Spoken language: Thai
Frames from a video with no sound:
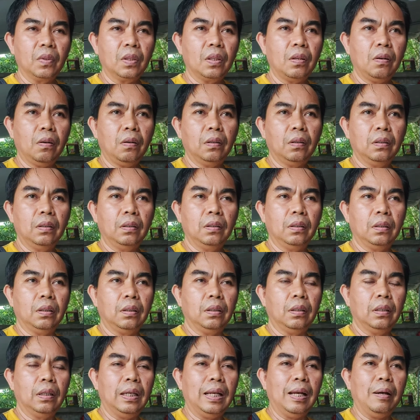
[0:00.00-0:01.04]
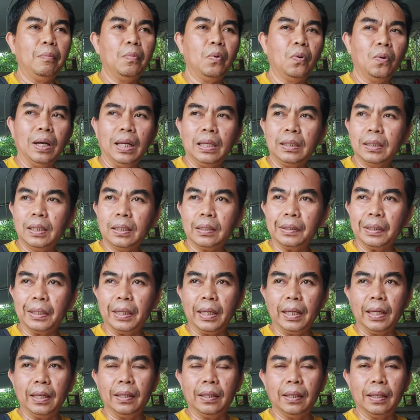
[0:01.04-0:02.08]
ต้องระบุให้ชัดเจ
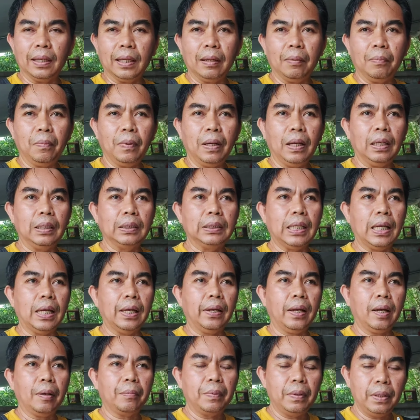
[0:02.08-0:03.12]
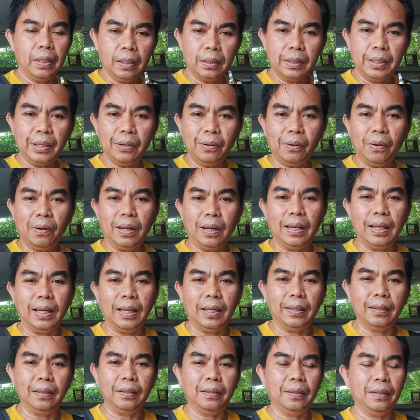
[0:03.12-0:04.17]
นนะครับ ว่าใช้กับเครื่องยี่ห้ออะไร
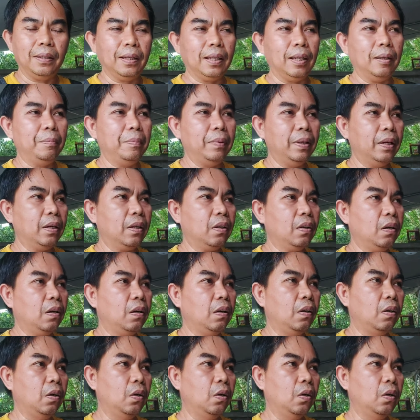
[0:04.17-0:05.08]
นะครับ แล้วก็